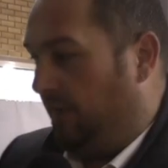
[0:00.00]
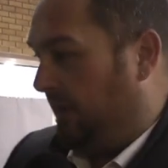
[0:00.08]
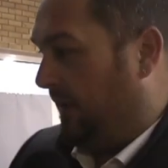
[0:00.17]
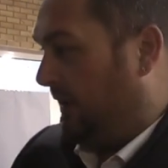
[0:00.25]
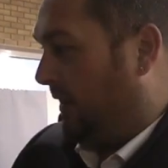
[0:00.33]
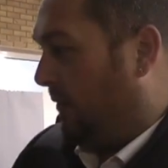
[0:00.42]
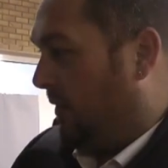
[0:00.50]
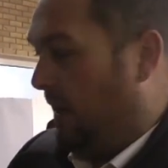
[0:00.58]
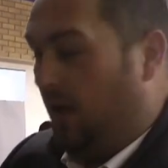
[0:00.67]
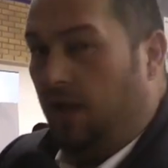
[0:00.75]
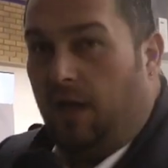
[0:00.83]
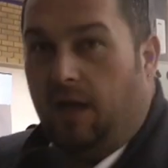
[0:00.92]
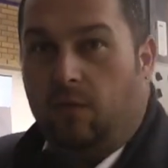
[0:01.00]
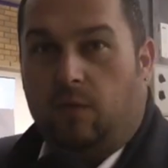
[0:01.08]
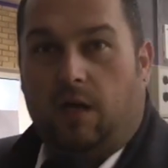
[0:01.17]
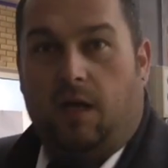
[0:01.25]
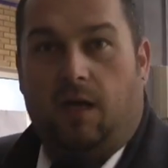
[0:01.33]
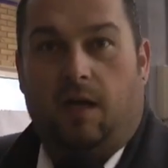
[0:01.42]
che vedete qua è
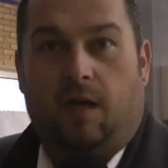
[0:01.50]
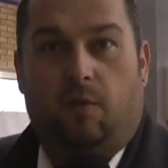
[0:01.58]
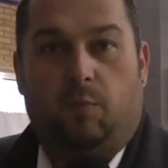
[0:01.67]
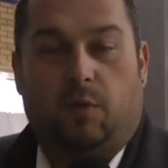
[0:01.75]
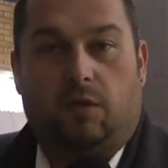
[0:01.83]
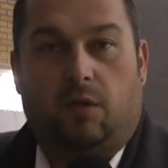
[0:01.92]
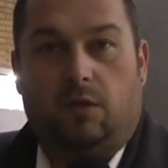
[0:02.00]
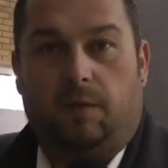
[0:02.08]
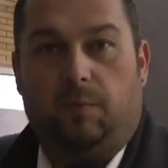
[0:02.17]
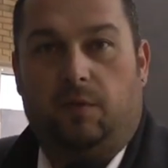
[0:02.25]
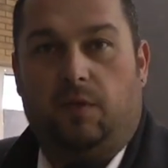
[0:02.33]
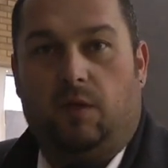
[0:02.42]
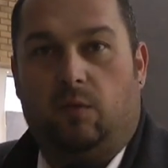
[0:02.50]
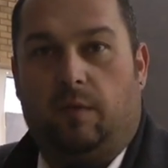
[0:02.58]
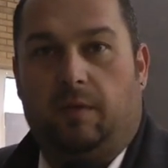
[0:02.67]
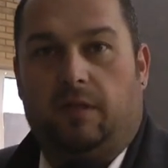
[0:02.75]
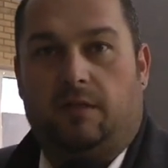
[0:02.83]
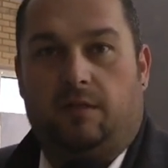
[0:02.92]
una, un prototipo di
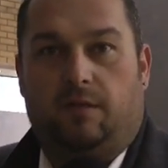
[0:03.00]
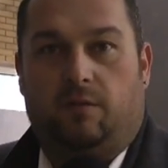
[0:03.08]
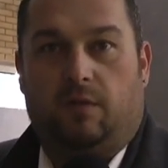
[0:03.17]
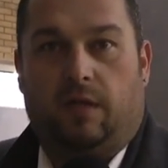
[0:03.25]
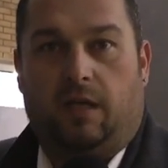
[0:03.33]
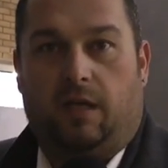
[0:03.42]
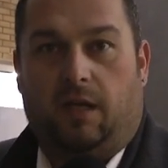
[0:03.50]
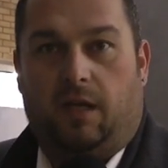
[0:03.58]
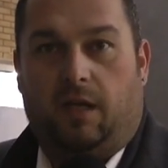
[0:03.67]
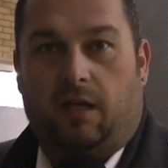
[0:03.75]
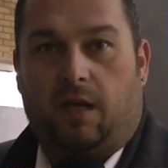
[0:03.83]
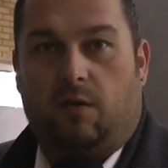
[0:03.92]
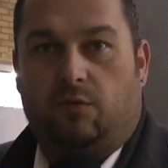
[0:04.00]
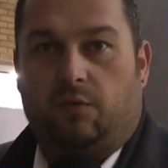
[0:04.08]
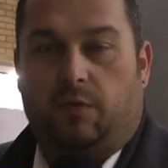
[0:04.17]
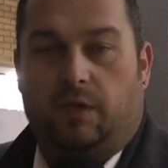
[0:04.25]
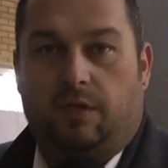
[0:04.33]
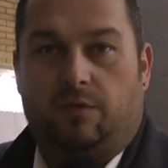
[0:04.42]
un'abitazione che
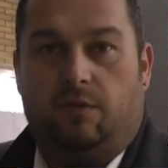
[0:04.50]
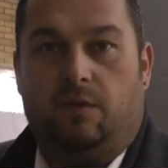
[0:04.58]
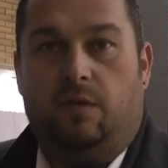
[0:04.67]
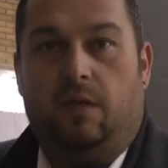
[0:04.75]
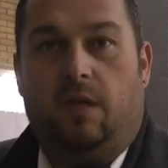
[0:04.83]
costruisco,